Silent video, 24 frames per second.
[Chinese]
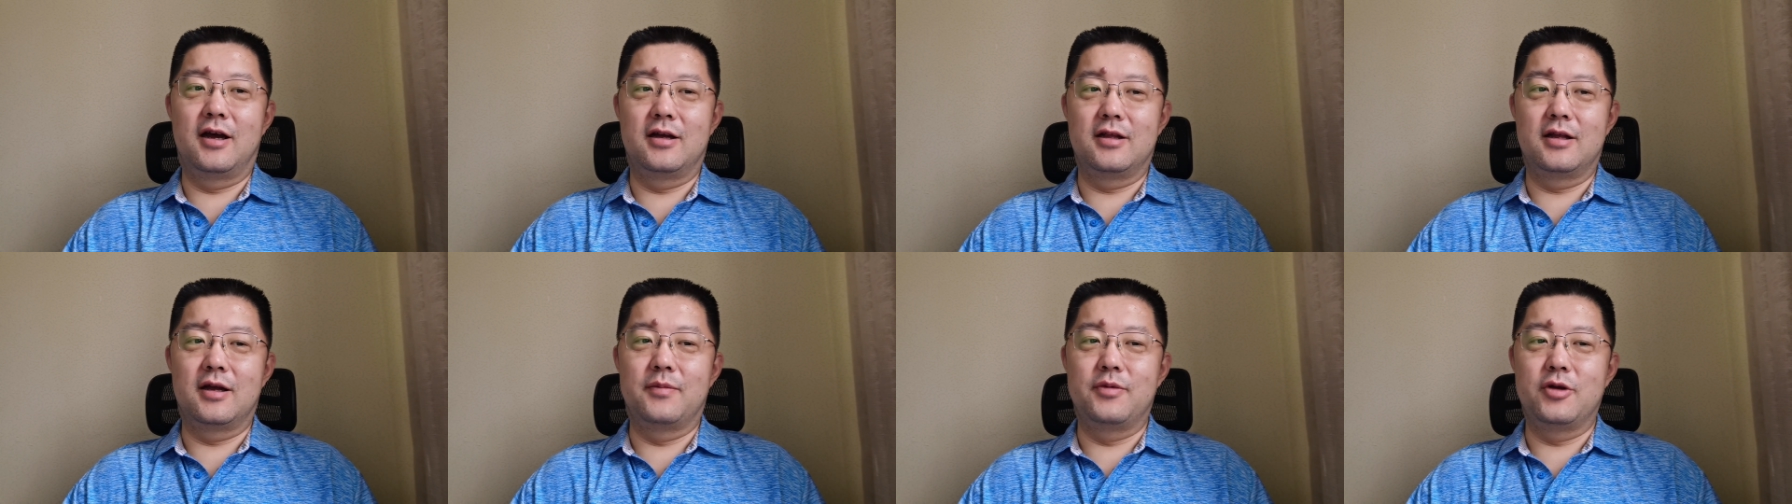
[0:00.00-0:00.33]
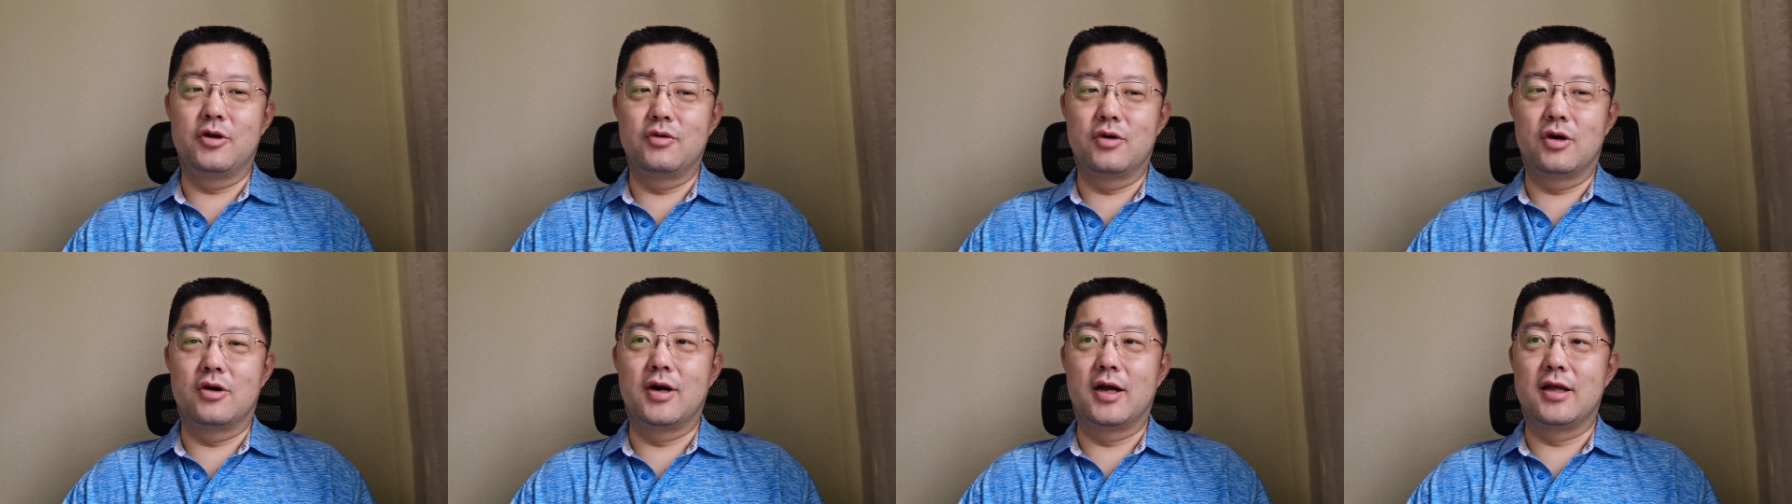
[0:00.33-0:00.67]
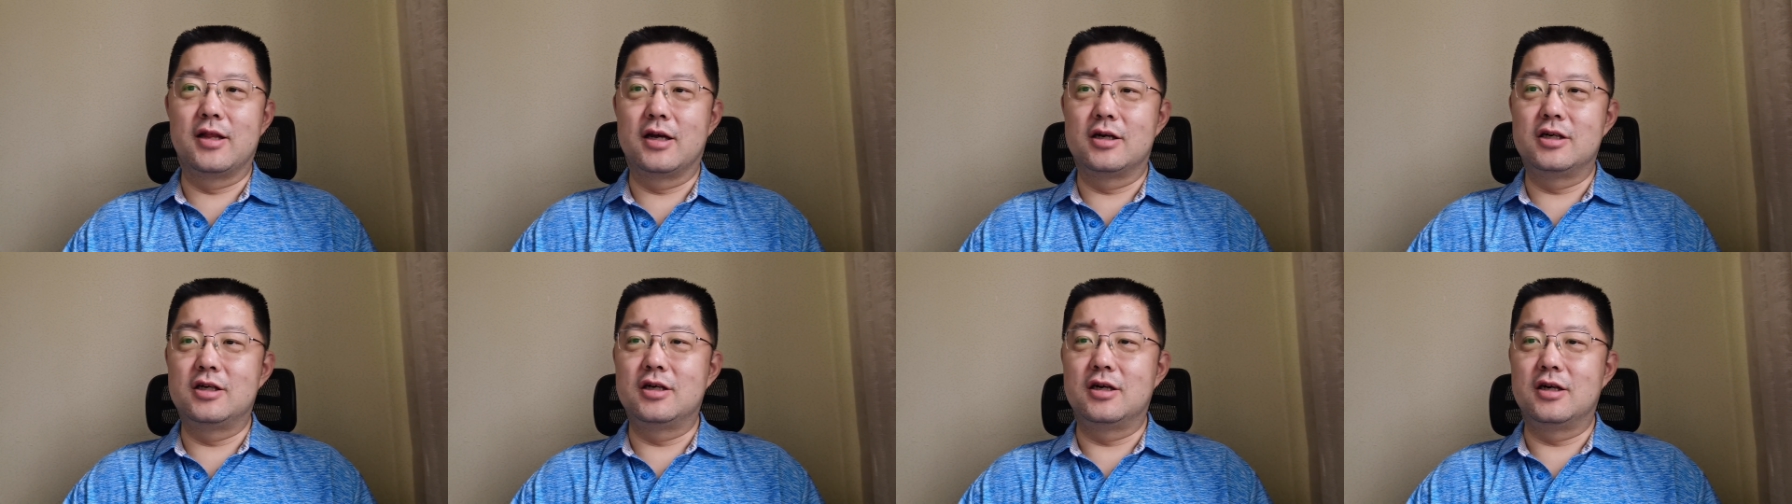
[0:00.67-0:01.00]
呃，他苹果后
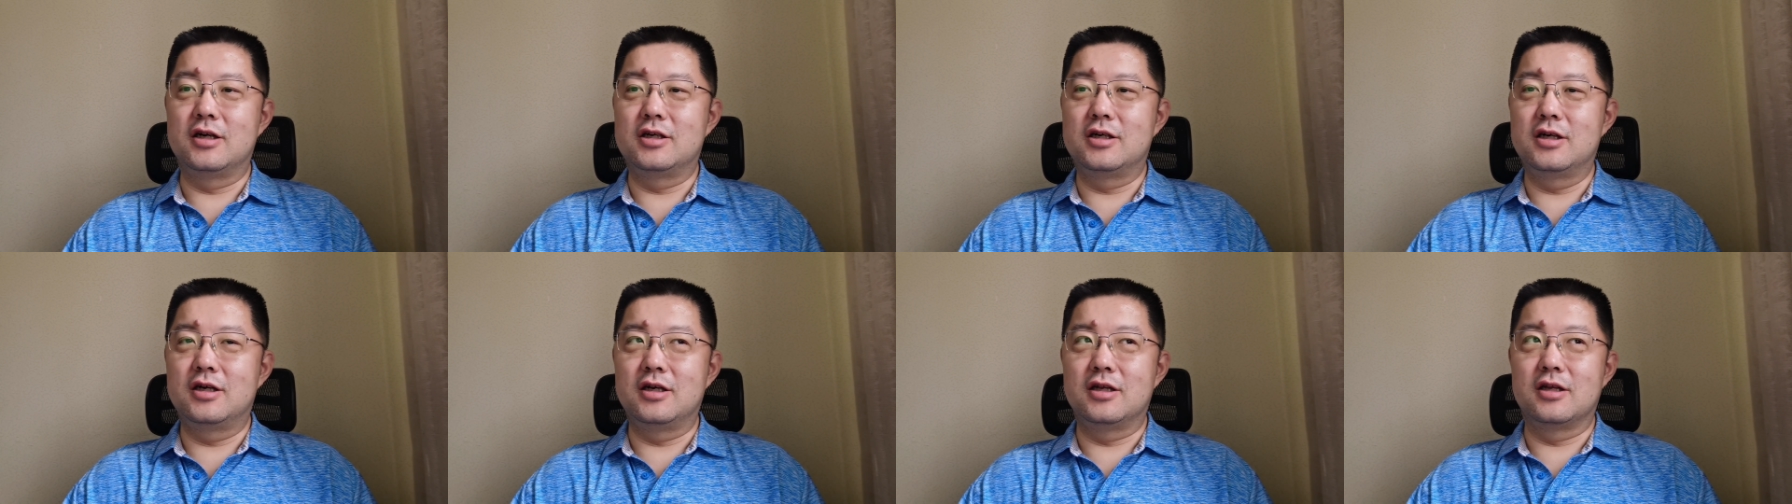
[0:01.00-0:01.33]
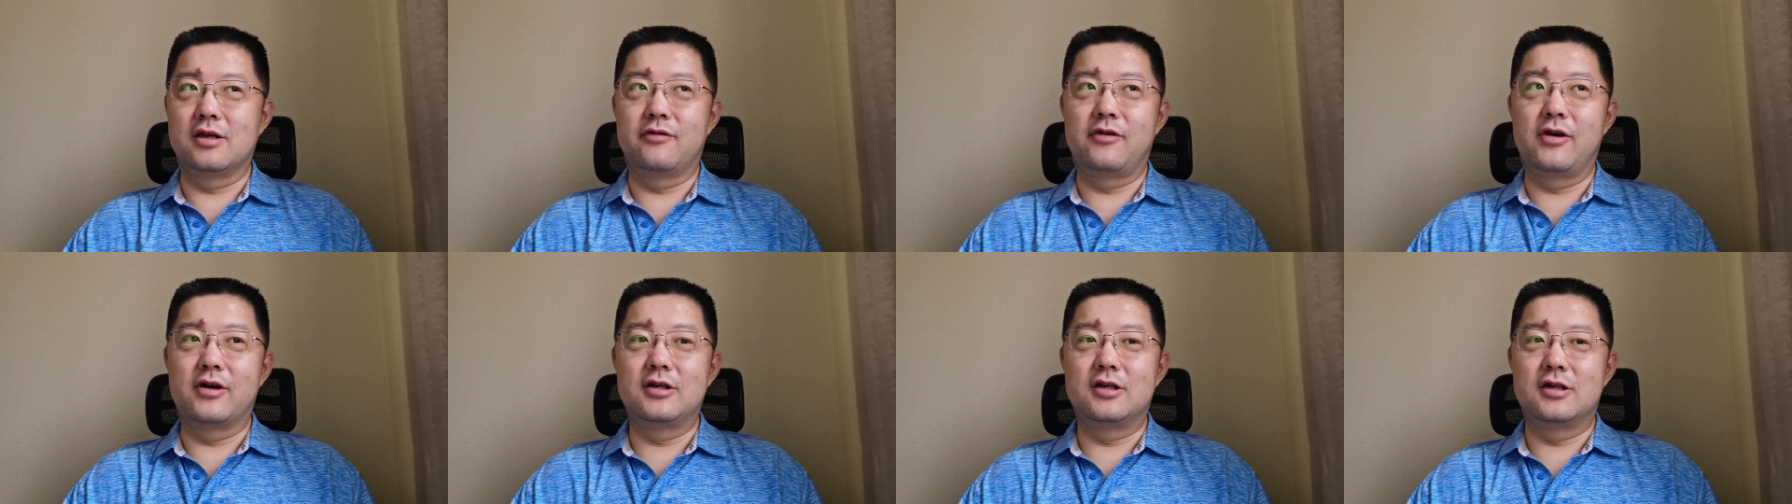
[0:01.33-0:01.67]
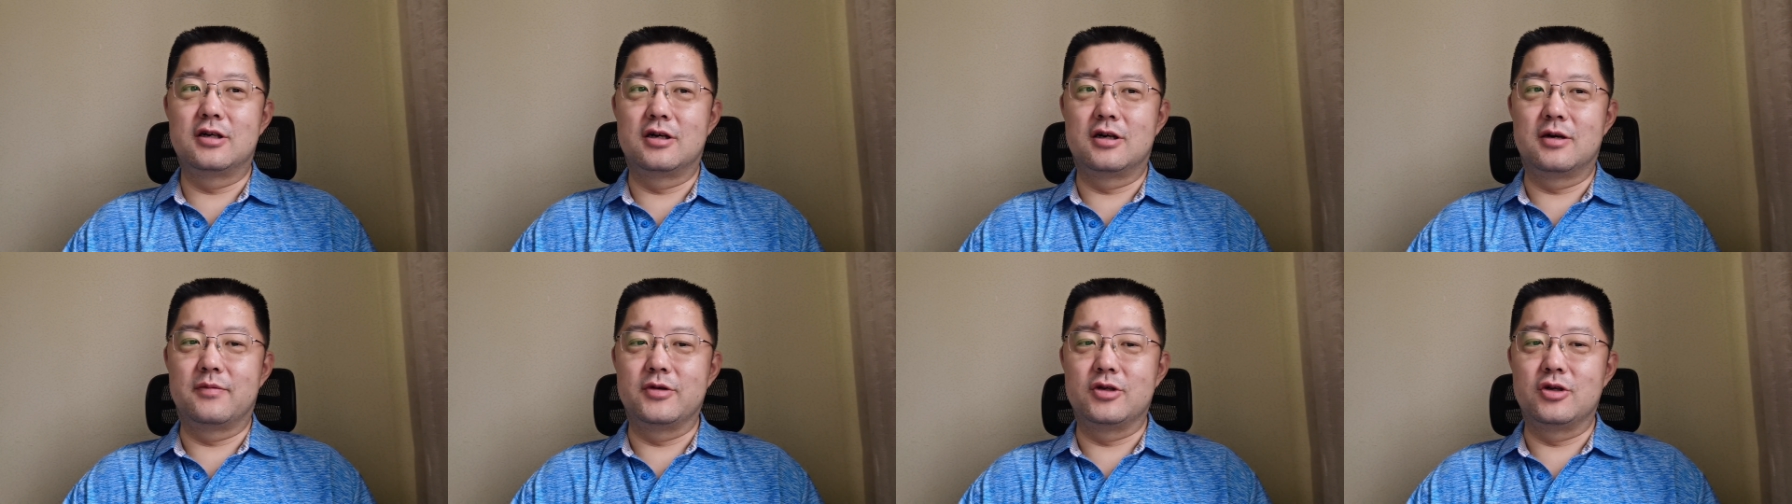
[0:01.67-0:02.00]
来在治理，治理的方
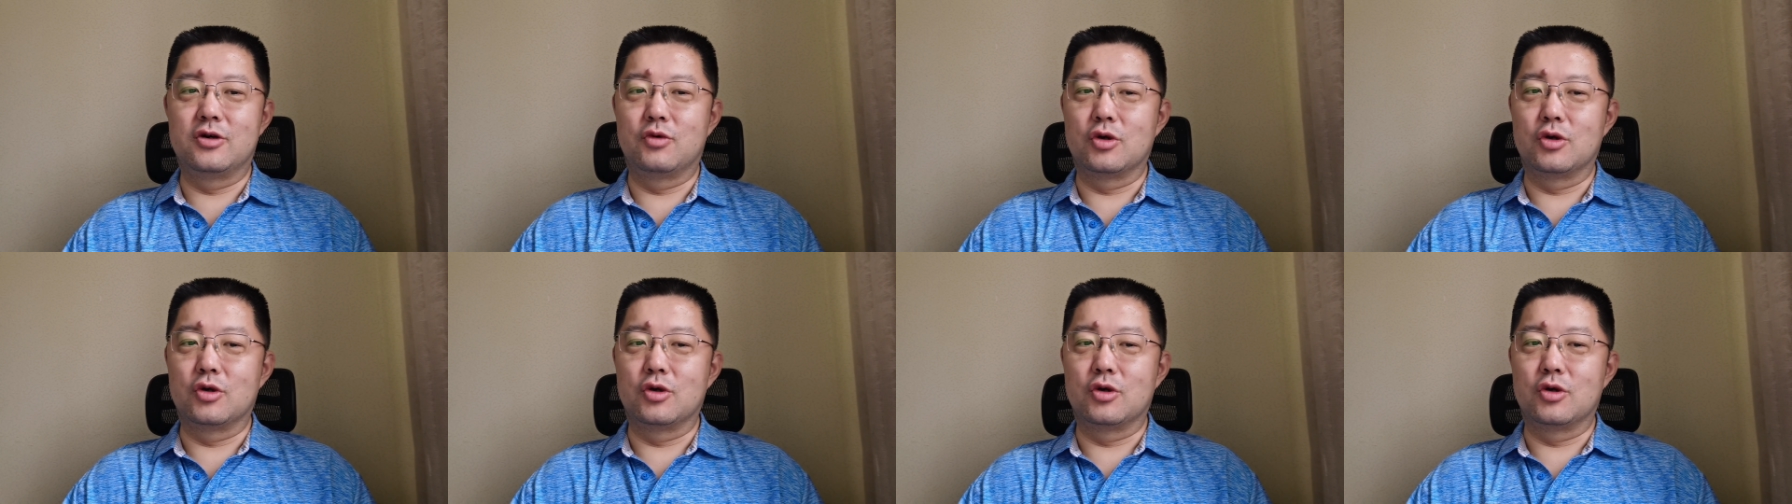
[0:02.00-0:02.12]
式是什么？